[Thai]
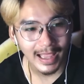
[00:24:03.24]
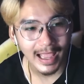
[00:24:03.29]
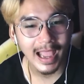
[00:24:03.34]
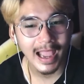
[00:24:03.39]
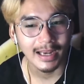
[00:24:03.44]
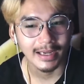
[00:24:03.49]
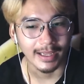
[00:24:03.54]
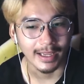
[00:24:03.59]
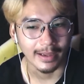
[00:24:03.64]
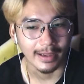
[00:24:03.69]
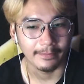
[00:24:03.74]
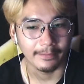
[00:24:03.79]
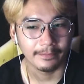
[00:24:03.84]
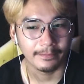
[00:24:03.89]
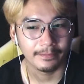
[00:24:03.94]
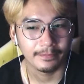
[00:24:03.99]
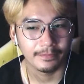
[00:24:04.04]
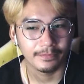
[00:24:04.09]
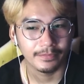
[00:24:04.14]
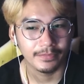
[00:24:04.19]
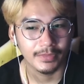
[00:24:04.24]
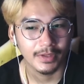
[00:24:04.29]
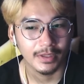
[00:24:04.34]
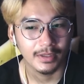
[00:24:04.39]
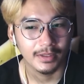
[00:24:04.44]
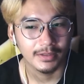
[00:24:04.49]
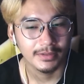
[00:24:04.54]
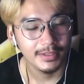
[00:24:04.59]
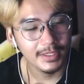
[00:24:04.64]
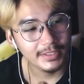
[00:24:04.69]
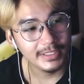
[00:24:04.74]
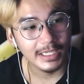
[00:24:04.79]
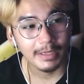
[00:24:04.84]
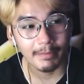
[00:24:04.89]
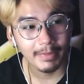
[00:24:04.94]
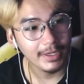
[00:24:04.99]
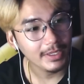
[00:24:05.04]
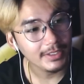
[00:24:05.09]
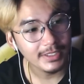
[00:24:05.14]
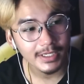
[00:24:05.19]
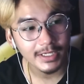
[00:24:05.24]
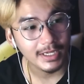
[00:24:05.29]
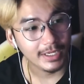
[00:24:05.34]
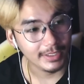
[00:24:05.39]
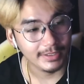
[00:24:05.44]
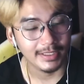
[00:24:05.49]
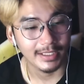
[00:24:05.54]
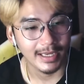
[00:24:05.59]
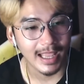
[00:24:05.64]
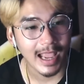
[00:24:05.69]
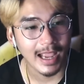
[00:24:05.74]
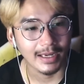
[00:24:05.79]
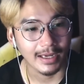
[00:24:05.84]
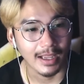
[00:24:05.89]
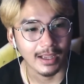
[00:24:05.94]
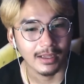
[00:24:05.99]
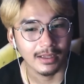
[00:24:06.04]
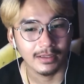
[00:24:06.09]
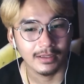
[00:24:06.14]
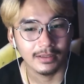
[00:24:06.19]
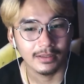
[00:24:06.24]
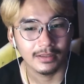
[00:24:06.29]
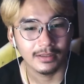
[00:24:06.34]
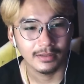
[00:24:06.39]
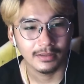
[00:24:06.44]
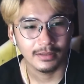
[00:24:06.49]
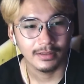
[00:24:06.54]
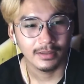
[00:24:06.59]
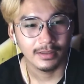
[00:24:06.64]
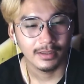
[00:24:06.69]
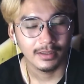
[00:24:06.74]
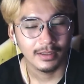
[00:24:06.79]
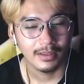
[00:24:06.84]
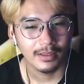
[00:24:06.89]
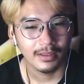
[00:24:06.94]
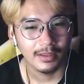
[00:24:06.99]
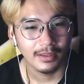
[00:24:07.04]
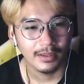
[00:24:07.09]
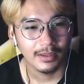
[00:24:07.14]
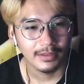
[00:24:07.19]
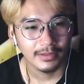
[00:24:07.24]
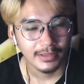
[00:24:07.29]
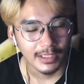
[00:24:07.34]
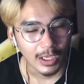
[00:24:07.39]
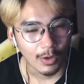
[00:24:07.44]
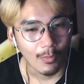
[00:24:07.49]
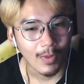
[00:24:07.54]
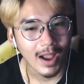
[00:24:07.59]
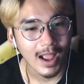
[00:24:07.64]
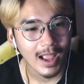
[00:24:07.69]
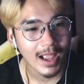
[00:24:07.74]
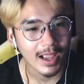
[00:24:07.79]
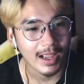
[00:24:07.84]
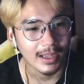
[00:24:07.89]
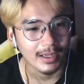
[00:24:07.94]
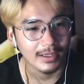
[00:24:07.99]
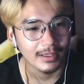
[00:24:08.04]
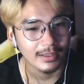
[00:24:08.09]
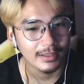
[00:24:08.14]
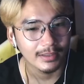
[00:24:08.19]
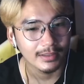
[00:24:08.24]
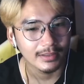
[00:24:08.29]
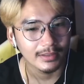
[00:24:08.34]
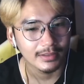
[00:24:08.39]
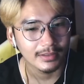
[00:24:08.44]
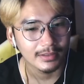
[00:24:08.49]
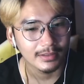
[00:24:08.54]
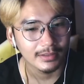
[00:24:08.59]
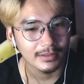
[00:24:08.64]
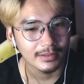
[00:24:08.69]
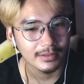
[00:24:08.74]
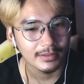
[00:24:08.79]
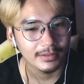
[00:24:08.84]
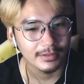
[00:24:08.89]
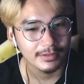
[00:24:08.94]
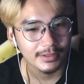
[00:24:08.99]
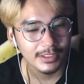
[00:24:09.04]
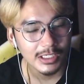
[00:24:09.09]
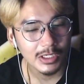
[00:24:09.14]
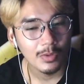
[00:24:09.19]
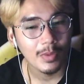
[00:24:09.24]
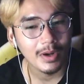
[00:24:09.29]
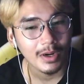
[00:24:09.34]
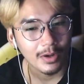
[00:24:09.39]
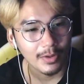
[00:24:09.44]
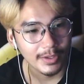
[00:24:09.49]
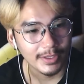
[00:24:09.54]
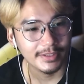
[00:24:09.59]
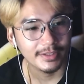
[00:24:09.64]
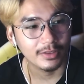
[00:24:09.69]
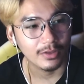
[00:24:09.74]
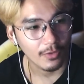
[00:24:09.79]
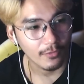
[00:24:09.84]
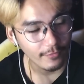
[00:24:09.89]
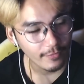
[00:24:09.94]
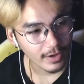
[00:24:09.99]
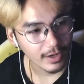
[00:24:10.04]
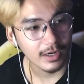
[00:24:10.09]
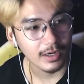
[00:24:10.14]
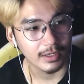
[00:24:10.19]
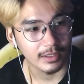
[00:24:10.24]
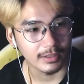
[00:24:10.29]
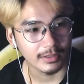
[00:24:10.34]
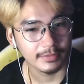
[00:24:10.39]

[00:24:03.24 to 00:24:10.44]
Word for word: น่าเนี่ยจริงๆไม่ได้ชื่อคริสติน่านะแต่ว่าชื่อว่าคริสโตเฟอร์